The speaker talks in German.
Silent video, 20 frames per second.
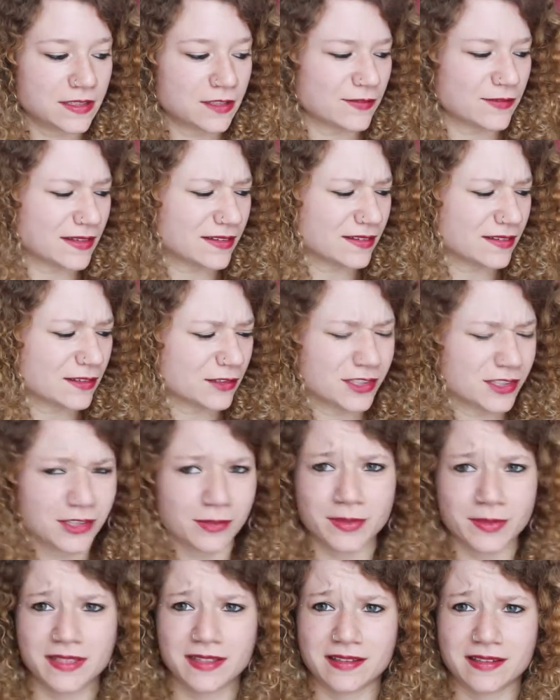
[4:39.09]
Ich weiß jetzt auch nicht,
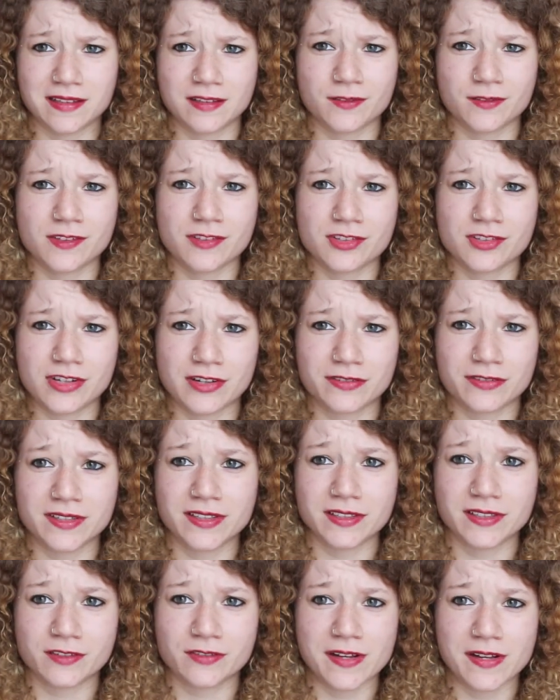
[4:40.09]
ob ich das als
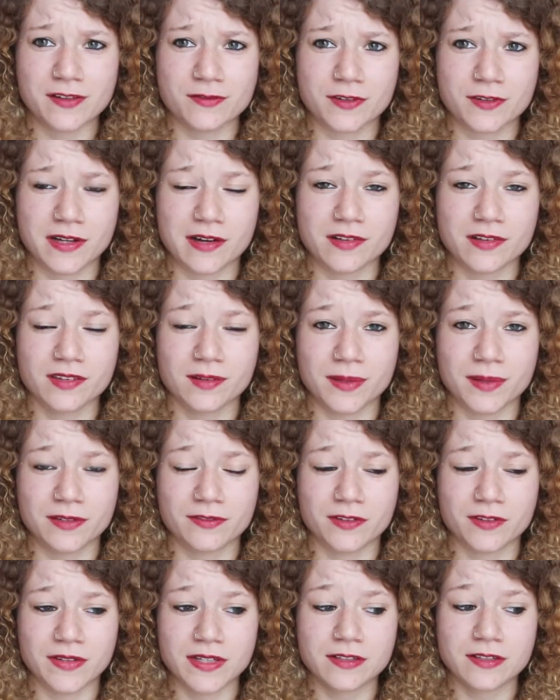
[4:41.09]
wissenschaftliche Quelle für eine Hausarbeit
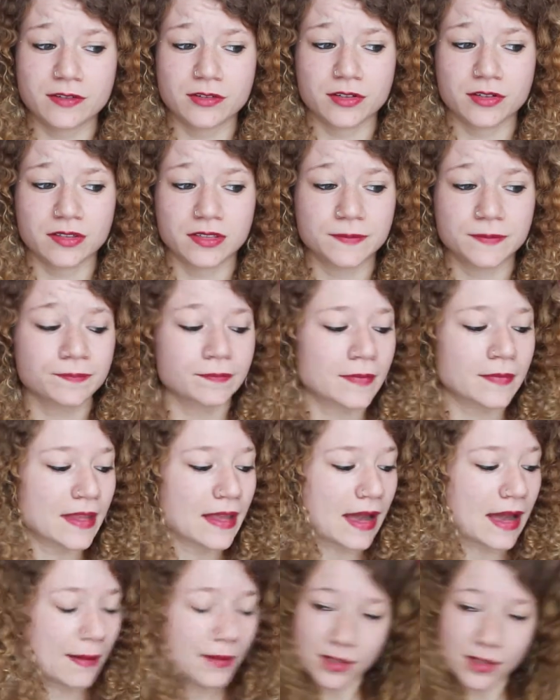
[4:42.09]
verwenden könnte.
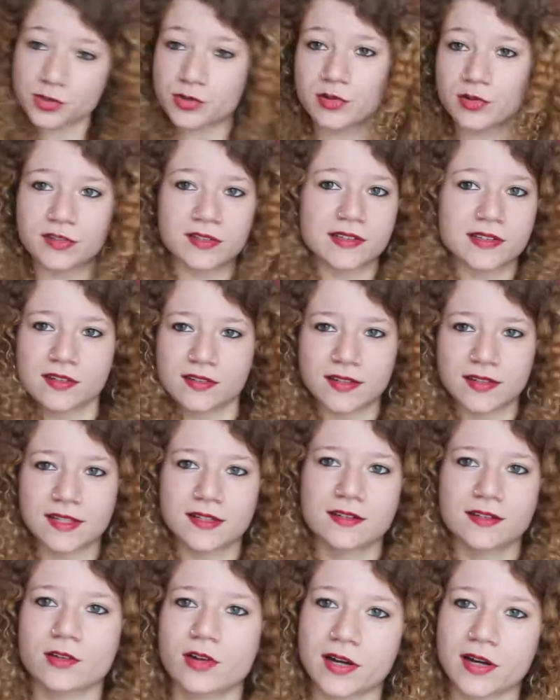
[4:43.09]
Aber das Schöne ist, dass
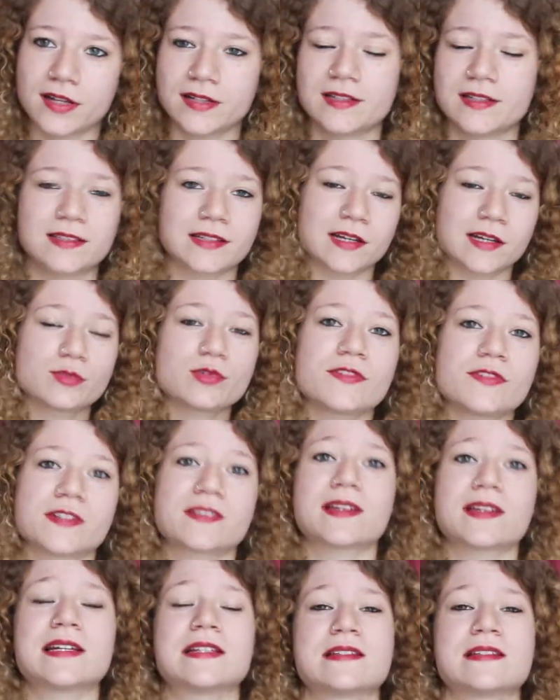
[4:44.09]
hinten noch ein
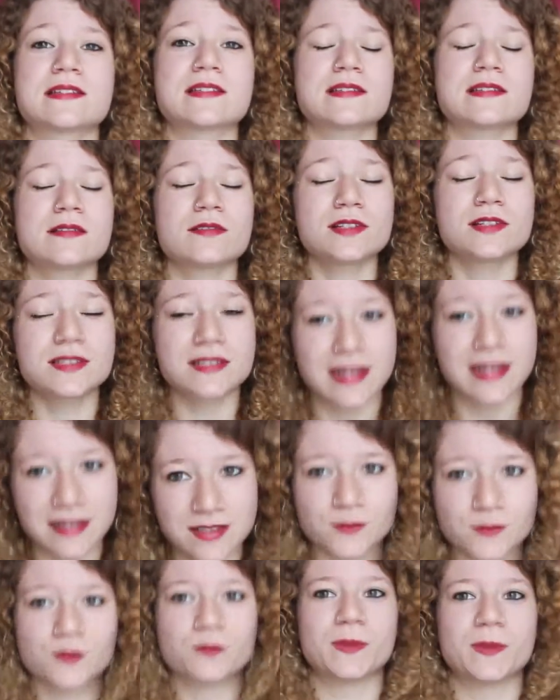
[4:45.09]
Literaturverzeichnis ist und
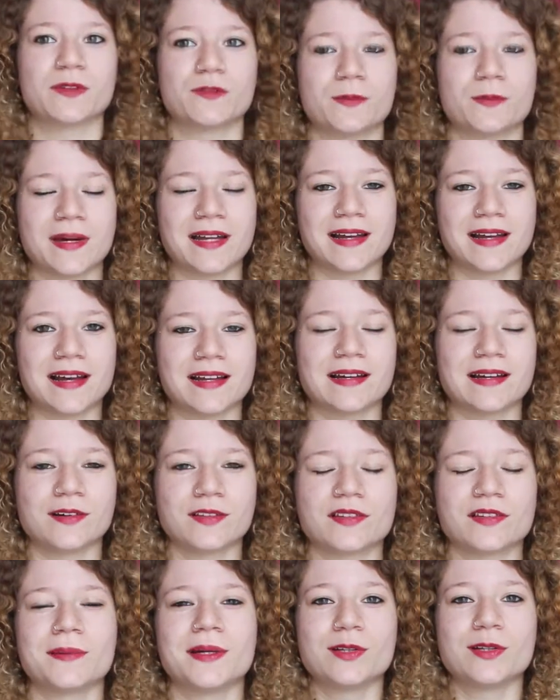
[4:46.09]
das wird mir für meine eine
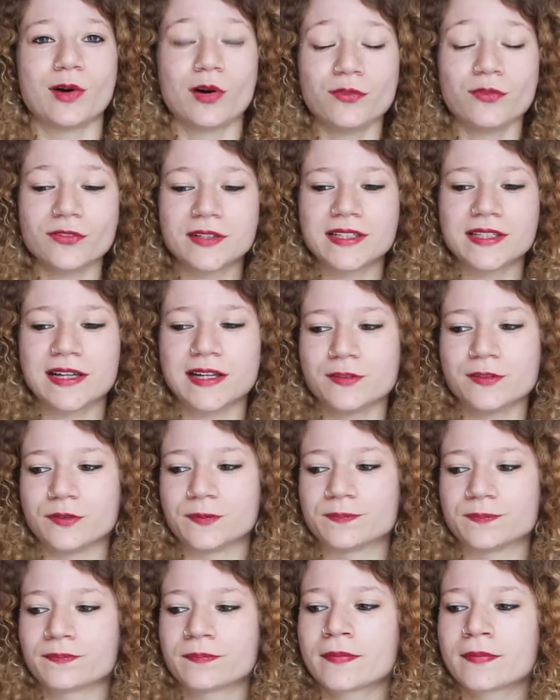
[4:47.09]
Hausarbeit hoffentlich helfen.